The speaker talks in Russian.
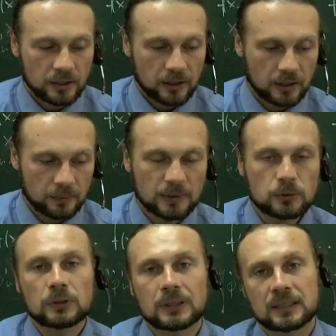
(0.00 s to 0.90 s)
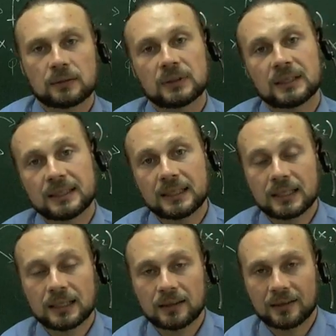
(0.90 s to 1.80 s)
А, по сути, на самом деле
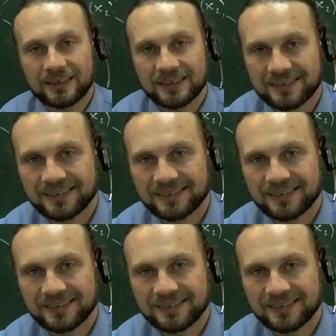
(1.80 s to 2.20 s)
здесь а,